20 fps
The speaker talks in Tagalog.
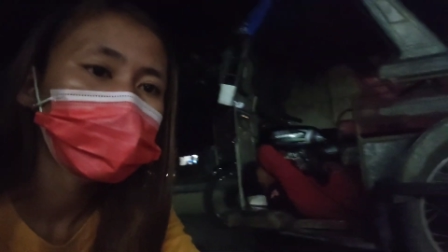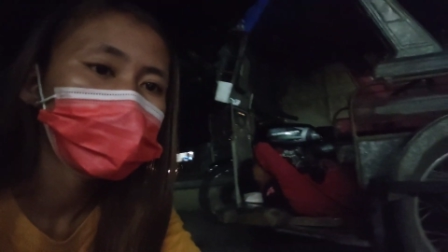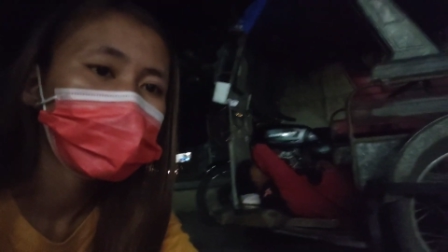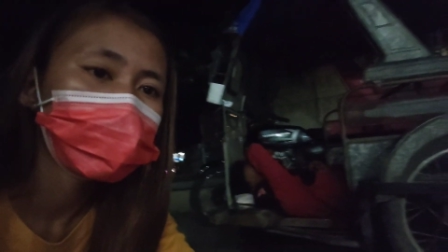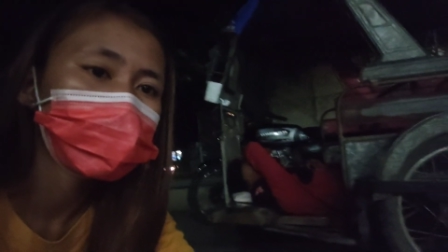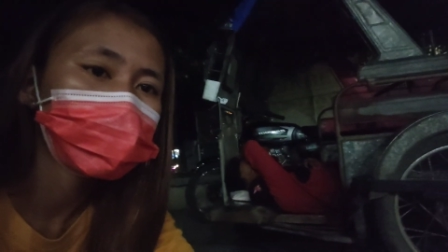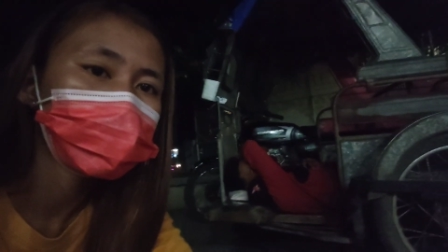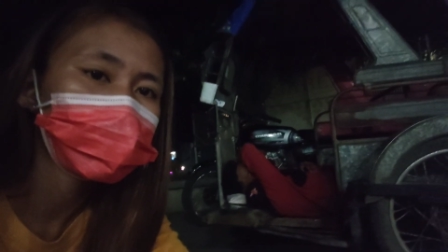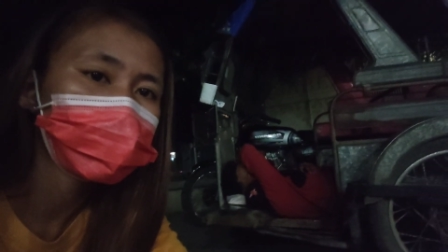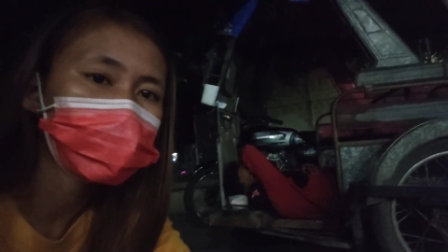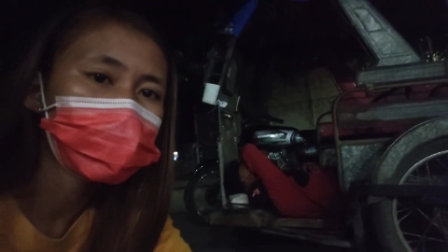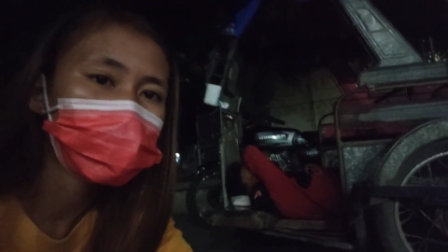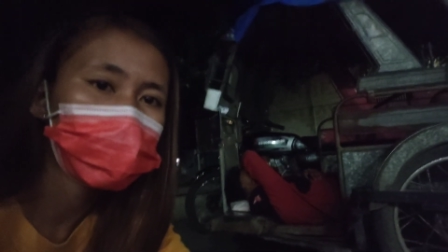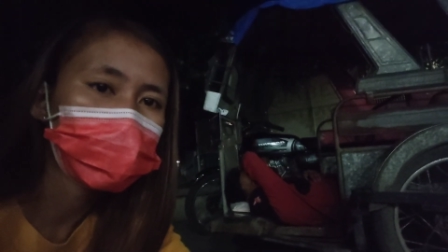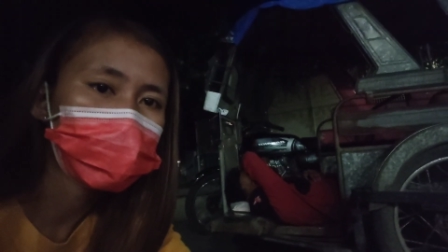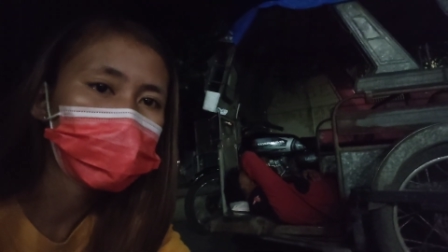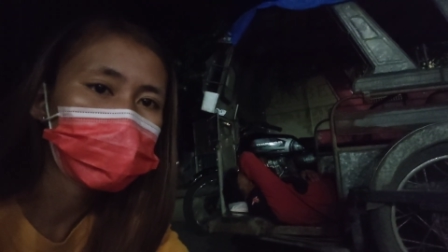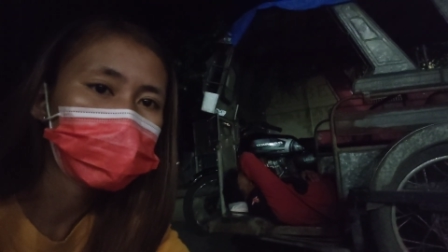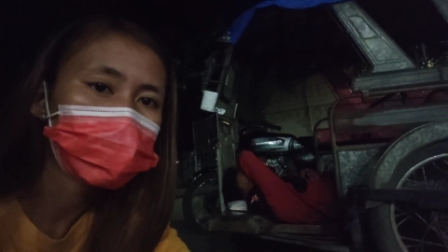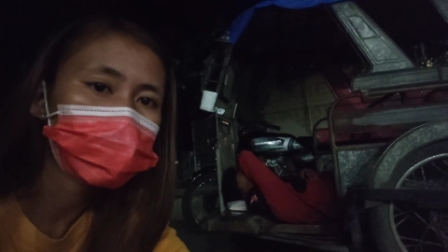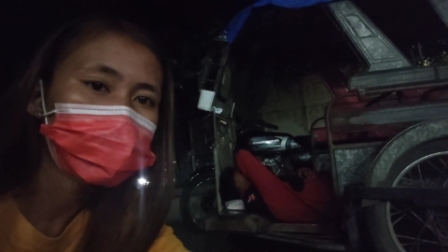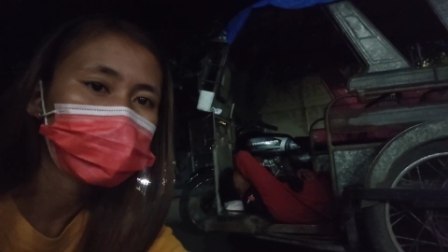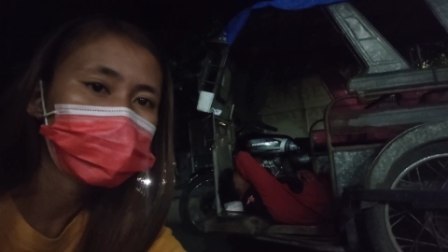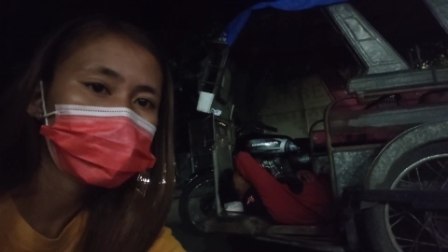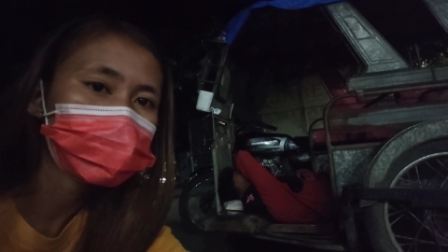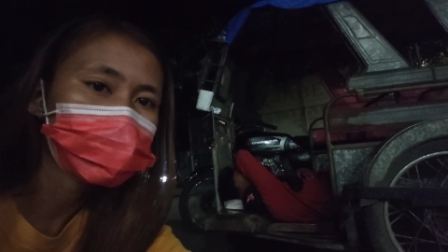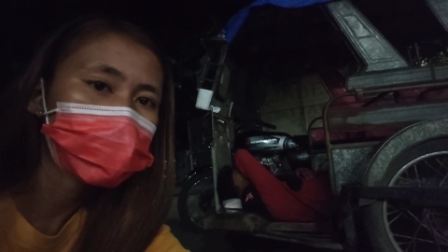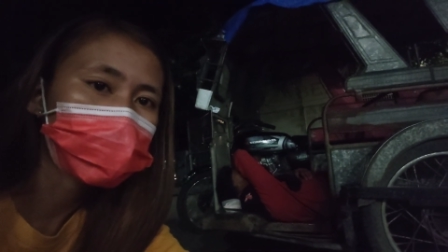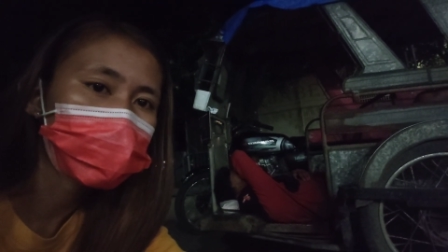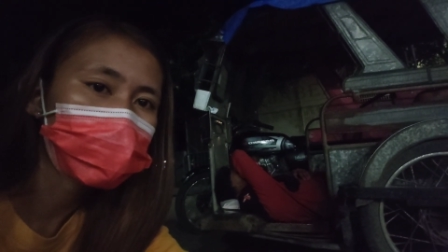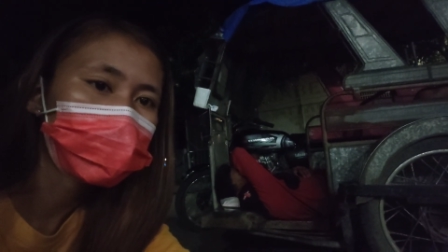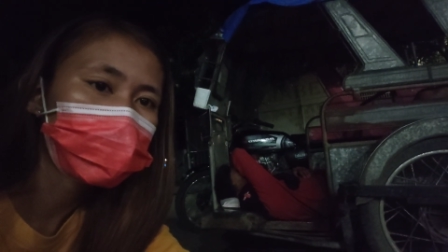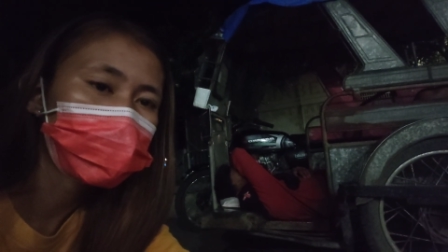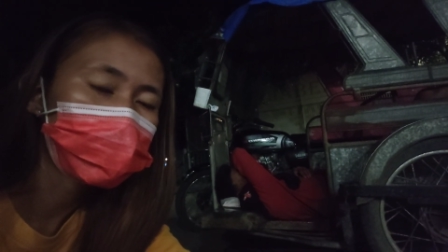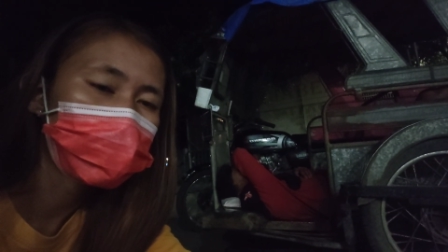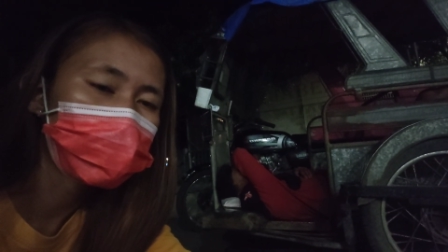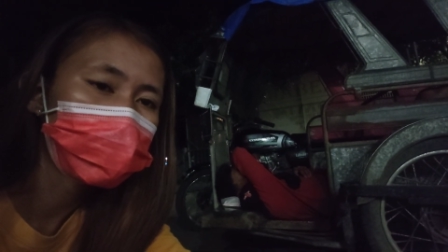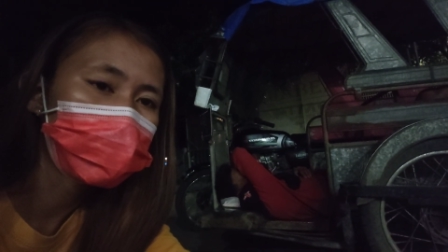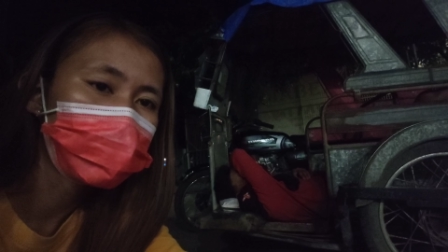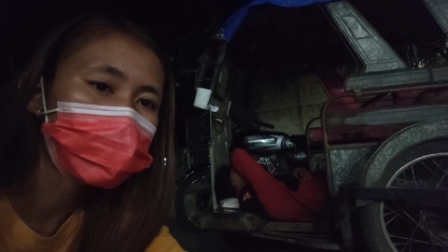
Yun po ang aking asawa.